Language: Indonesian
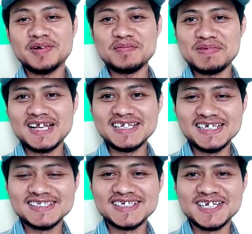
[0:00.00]

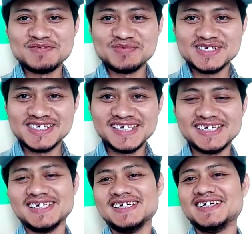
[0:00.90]
kepalanya sering
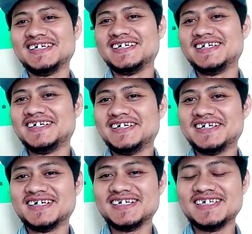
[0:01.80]
pusing
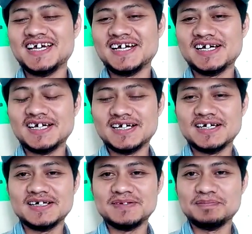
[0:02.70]
yang
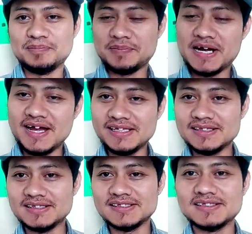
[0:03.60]

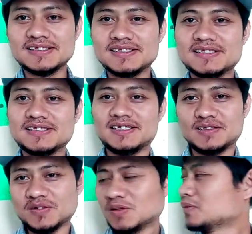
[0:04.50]
keempat
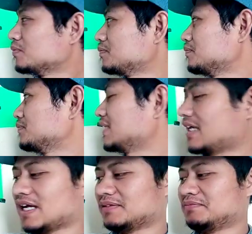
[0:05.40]
itu
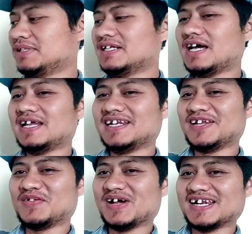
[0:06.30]
melihat benda
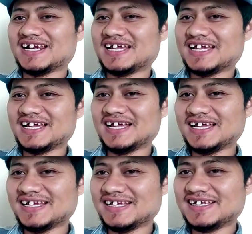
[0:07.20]
di warna
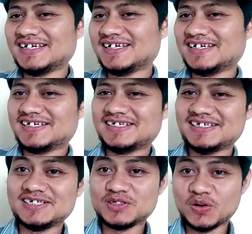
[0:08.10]

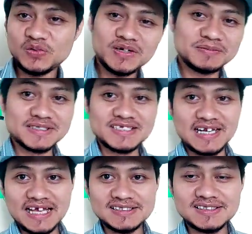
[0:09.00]
hijau lebih
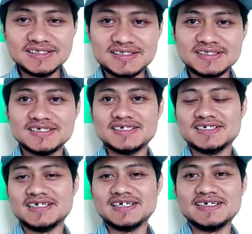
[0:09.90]
jelas
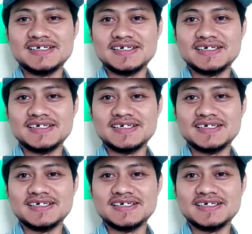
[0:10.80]
yang